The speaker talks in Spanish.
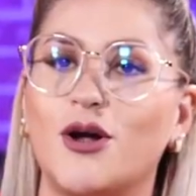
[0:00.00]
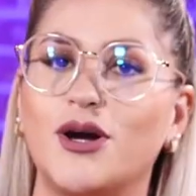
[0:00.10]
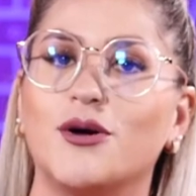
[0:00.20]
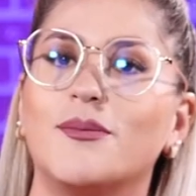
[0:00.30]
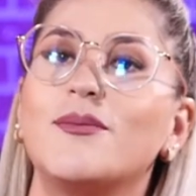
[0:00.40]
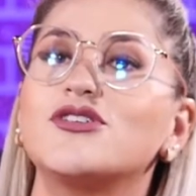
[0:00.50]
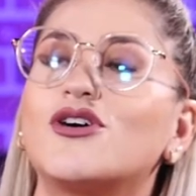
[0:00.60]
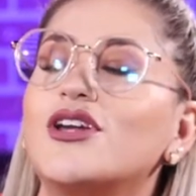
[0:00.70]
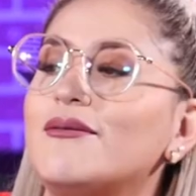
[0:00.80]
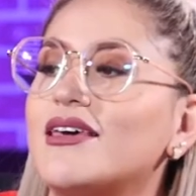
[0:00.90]
pero bueno,
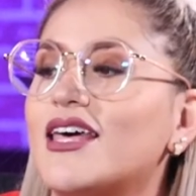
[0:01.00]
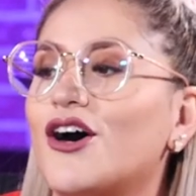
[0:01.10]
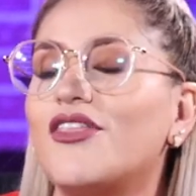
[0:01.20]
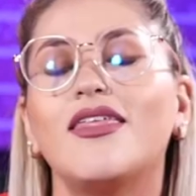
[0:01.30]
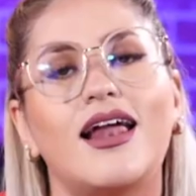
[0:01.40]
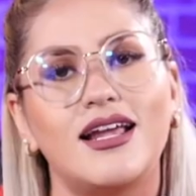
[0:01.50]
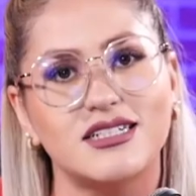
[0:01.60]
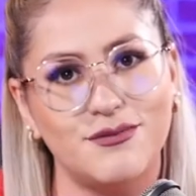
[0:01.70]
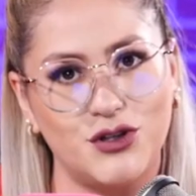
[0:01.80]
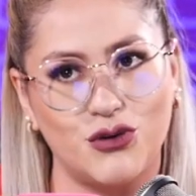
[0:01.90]
vamos con el video de
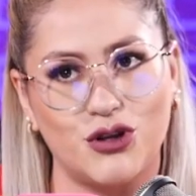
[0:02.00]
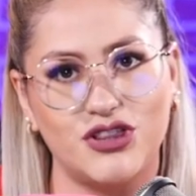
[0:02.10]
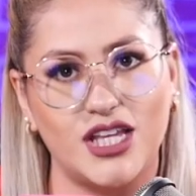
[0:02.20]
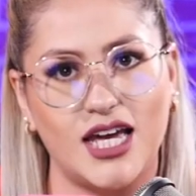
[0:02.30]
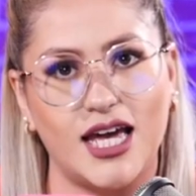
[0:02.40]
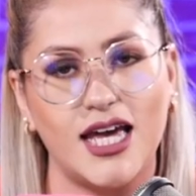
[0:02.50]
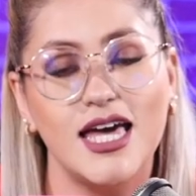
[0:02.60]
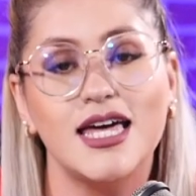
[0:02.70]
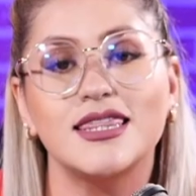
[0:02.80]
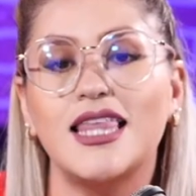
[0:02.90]
Dallas Review
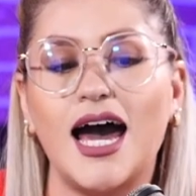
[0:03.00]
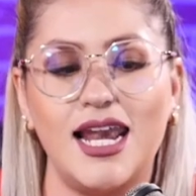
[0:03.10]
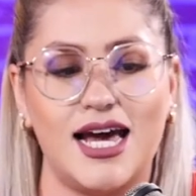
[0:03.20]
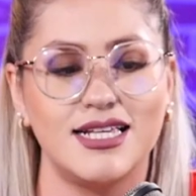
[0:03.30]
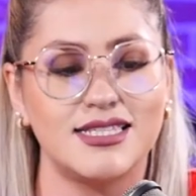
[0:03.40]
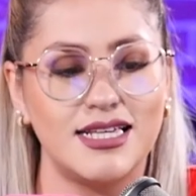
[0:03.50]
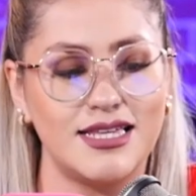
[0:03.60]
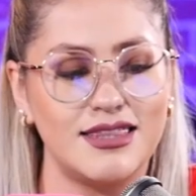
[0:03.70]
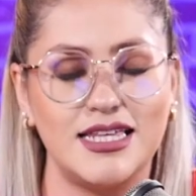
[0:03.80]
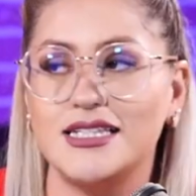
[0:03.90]
donde Dallas
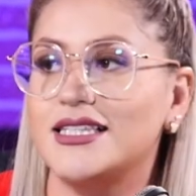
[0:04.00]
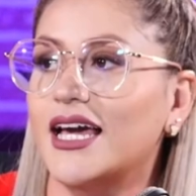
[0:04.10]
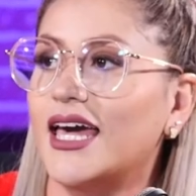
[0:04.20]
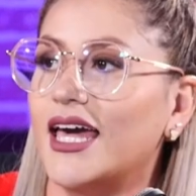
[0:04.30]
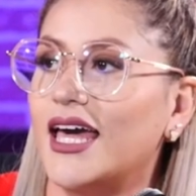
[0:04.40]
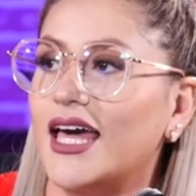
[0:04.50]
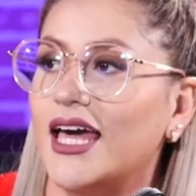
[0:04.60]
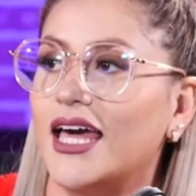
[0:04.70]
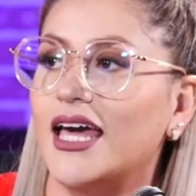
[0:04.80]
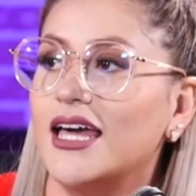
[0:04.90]
dice
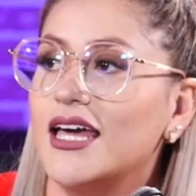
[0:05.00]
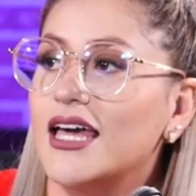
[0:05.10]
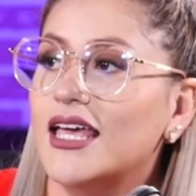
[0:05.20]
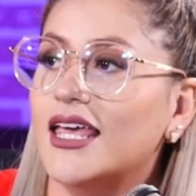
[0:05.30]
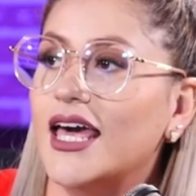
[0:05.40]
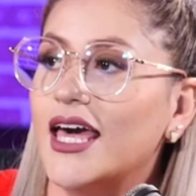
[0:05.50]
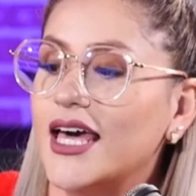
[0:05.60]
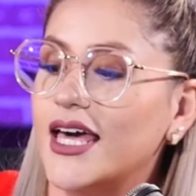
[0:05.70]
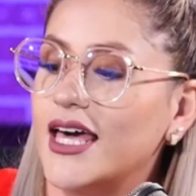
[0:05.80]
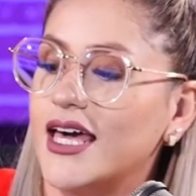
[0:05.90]
que
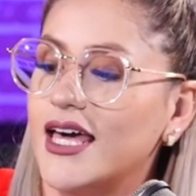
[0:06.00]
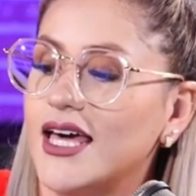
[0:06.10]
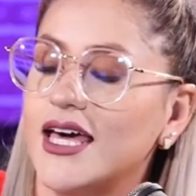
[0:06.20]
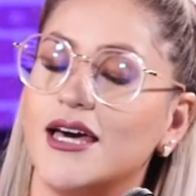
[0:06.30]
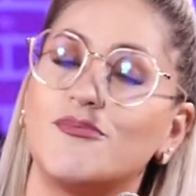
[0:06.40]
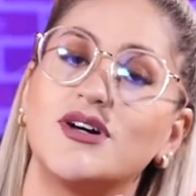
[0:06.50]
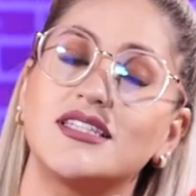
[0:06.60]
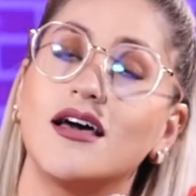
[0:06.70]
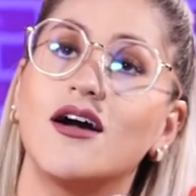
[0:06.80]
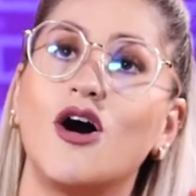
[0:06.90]
que
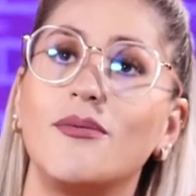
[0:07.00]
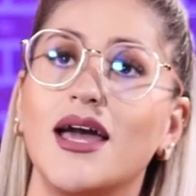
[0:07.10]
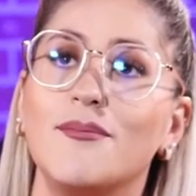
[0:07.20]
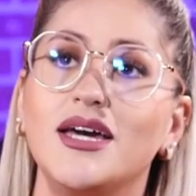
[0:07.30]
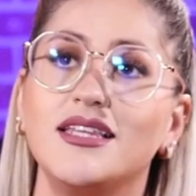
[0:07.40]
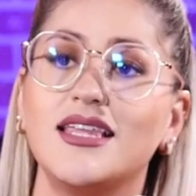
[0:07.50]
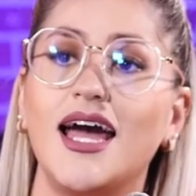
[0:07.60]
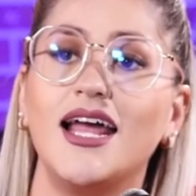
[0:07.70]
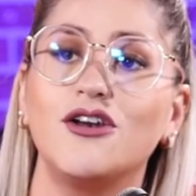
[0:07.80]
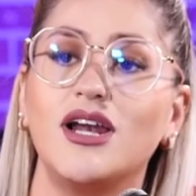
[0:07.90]
pues
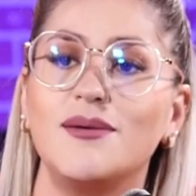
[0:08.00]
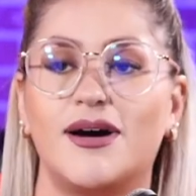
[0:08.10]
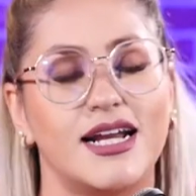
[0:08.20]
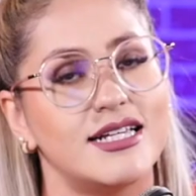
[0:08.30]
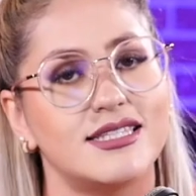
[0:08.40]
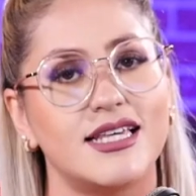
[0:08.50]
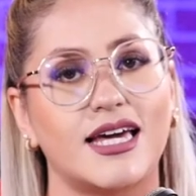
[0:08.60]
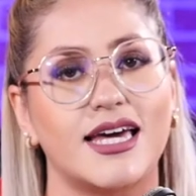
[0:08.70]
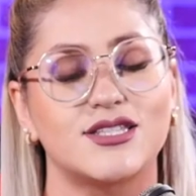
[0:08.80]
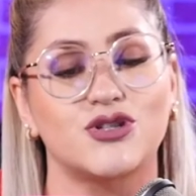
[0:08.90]
obviamente a él no le
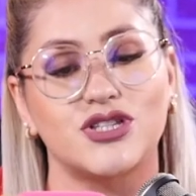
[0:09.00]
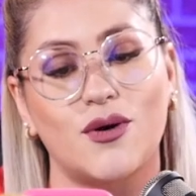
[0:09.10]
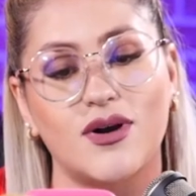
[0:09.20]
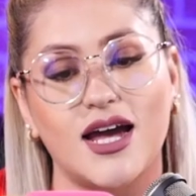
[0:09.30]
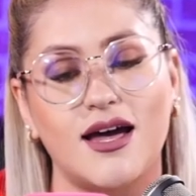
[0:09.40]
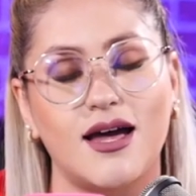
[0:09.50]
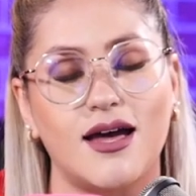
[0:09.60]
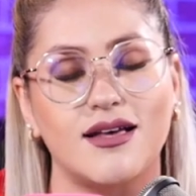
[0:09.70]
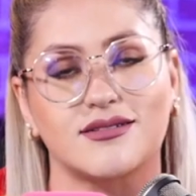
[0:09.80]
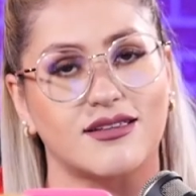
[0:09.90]
parece que esto sea
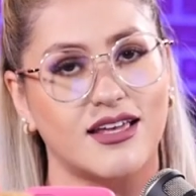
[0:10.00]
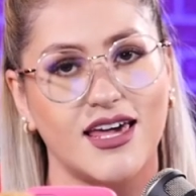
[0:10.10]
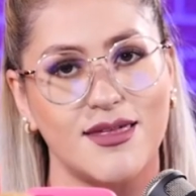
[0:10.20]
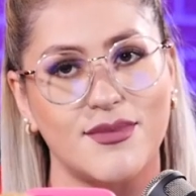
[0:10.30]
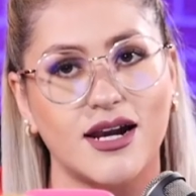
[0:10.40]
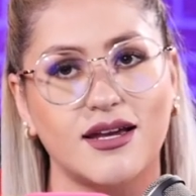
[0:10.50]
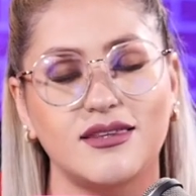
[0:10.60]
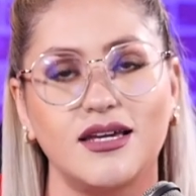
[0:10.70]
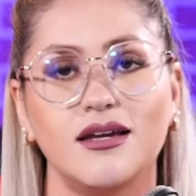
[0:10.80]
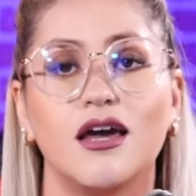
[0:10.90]
una estrategia de
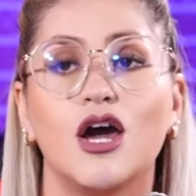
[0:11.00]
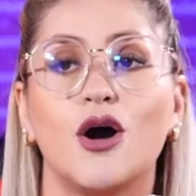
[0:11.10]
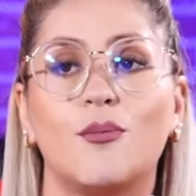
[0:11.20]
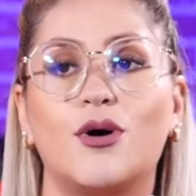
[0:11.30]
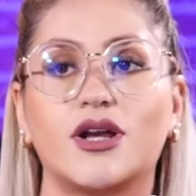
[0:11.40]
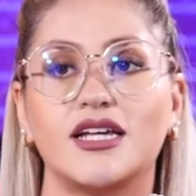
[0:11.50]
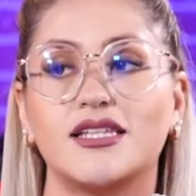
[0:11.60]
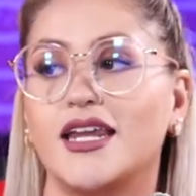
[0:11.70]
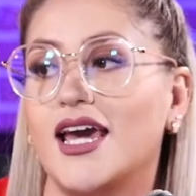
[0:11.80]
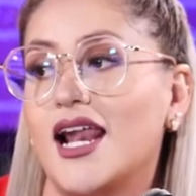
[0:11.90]
marketing
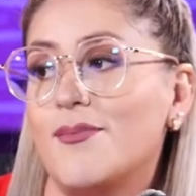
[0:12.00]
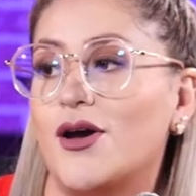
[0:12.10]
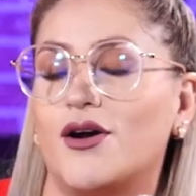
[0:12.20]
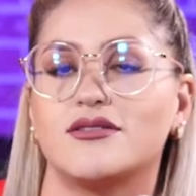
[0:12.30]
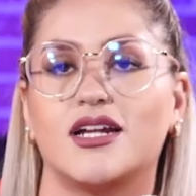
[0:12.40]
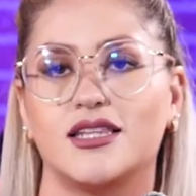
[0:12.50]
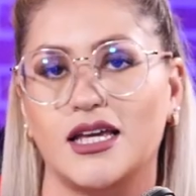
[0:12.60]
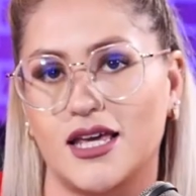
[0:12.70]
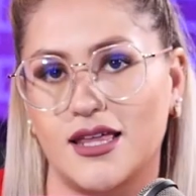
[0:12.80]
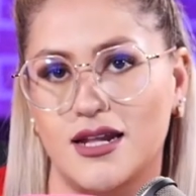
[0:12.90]
porque sería la peor
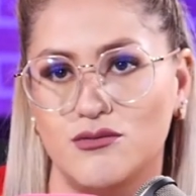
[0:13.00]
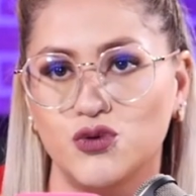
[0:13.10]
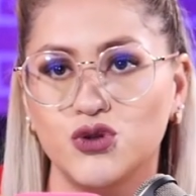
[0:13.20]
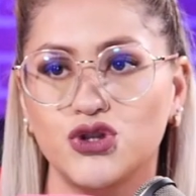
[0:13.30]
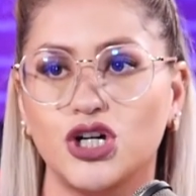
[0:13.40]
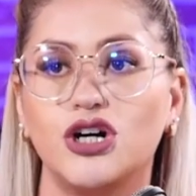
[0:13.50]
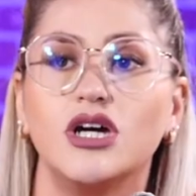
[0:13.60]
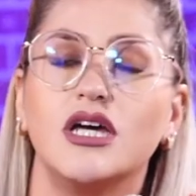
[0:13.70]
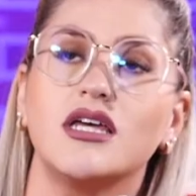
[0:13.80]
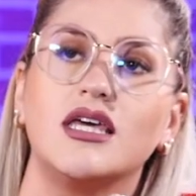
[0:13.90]
estrategia del
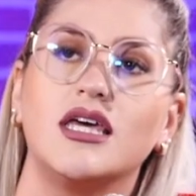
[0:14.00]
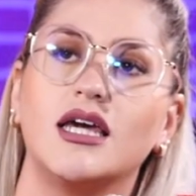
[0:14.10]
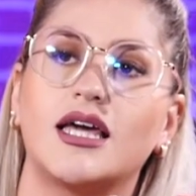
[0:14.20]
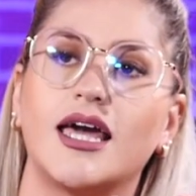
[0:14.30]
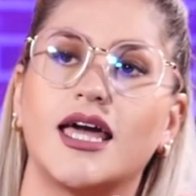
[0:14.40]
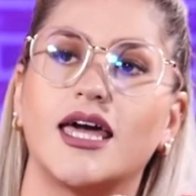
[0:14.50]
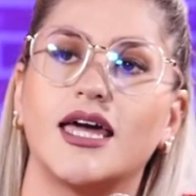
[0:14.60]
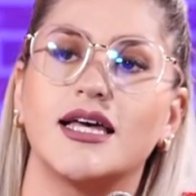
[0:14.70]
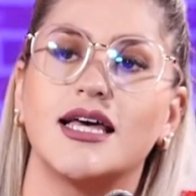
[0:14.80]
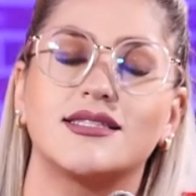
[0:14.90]
mundo y
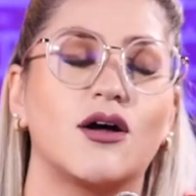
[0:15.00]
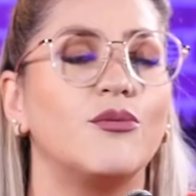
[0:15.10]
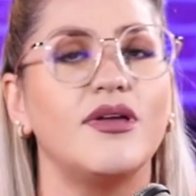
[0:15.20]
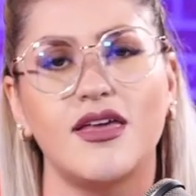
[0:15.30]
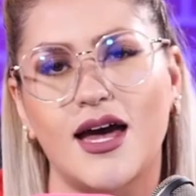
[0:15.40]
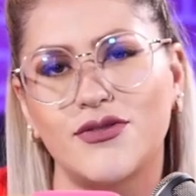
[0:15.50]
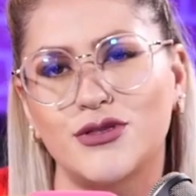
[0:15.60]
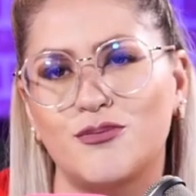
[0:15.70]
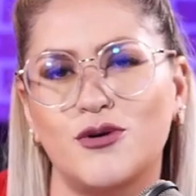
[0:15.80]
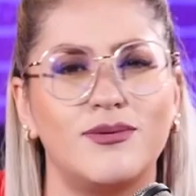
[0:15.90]
que está
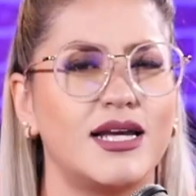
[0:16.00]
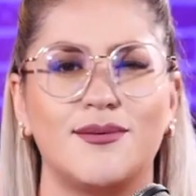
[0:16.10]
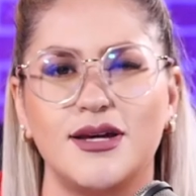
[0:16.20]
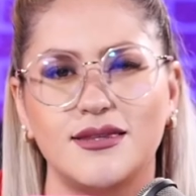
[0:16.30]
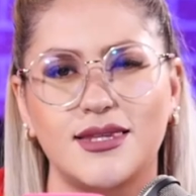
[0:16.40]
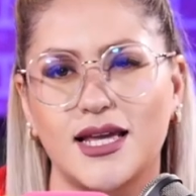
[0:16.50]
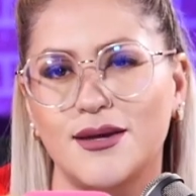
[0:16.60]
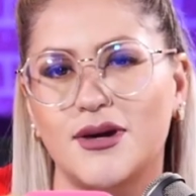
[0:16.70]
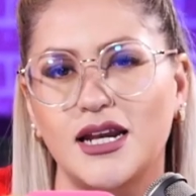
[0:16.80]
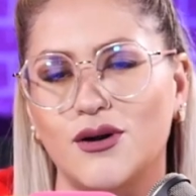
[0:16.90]
humillando públicamente a
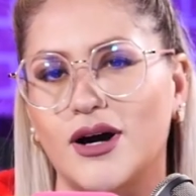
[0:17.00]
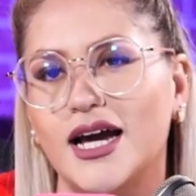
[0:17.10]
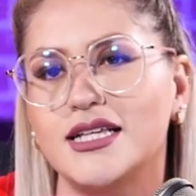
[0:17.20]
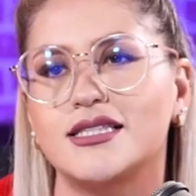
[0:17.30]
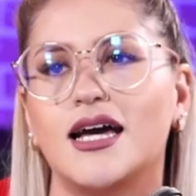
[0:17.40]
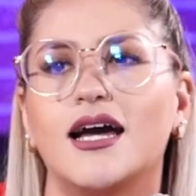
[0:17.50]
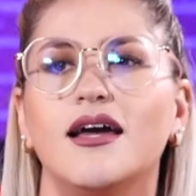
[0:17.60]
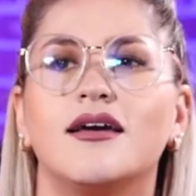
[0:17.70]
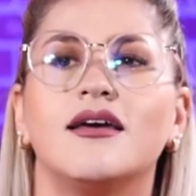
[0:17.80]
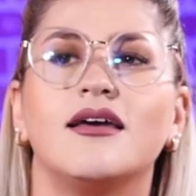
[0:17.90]
Kimberly
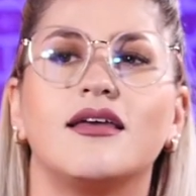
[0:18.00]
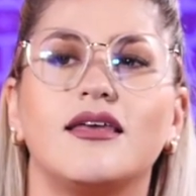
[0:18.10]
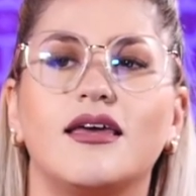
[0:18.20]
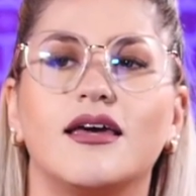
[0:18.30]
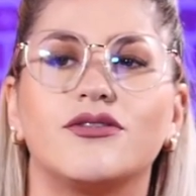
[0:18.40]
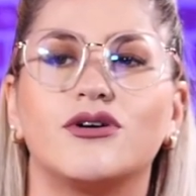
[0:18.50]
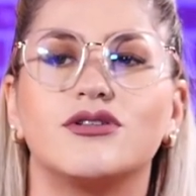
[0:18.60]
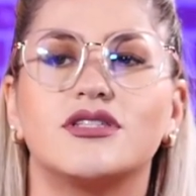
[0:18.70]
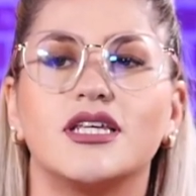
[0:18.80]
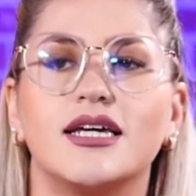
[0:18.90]
Loaiza y
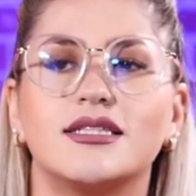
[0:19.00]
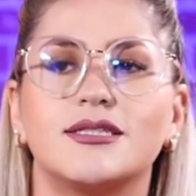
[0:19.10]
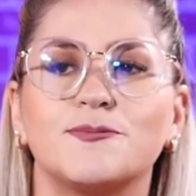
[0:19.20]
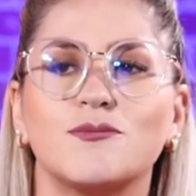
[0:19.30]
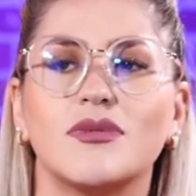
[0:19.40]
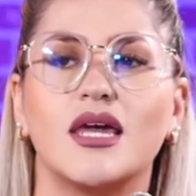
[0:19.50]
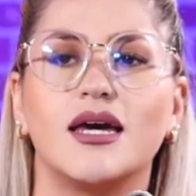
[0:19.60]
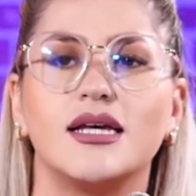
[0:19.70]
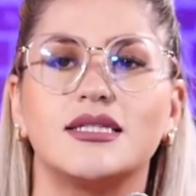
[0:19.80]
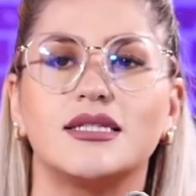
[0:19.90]
entonces
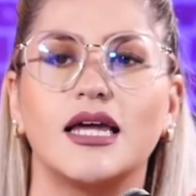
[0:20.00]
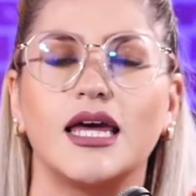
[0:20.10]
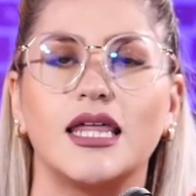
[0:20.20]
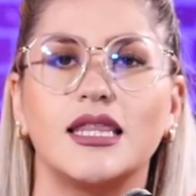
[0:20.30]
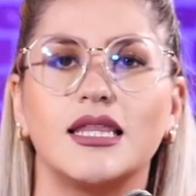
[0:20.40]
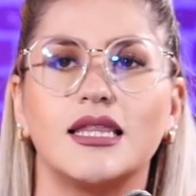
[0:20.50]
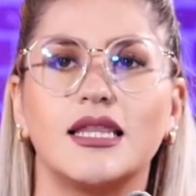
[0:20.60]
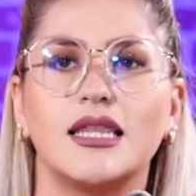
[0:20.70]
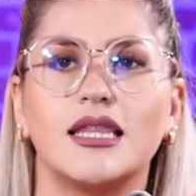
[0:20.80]
este